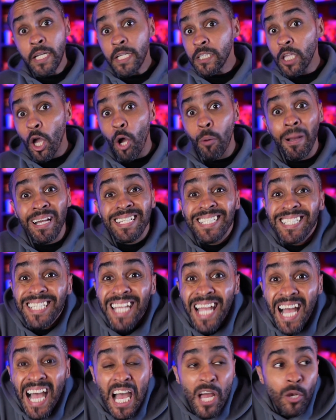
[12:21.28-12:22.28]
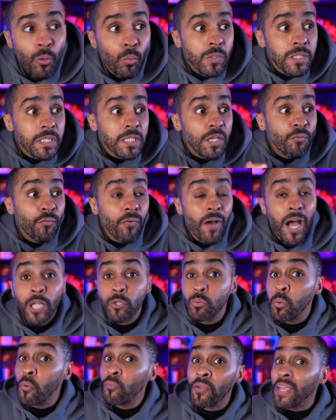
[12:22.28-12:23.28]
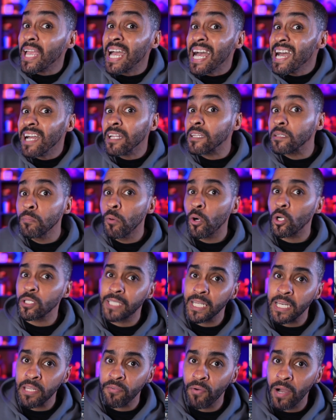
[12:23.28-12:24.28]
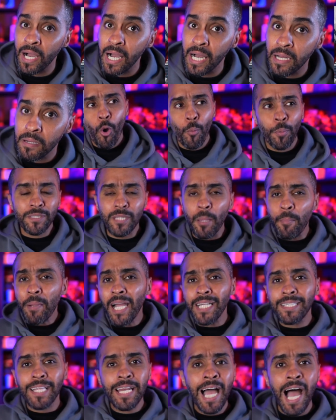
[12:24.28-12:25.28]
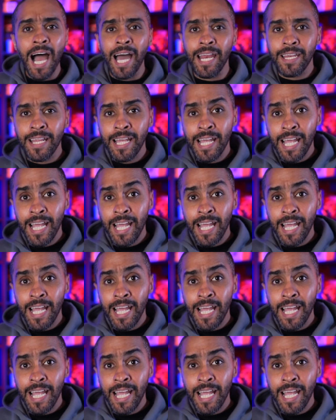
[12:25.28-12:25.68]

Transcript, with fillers: عندهم أشكال وصفات وفئات مختلفة بطبيعة الحال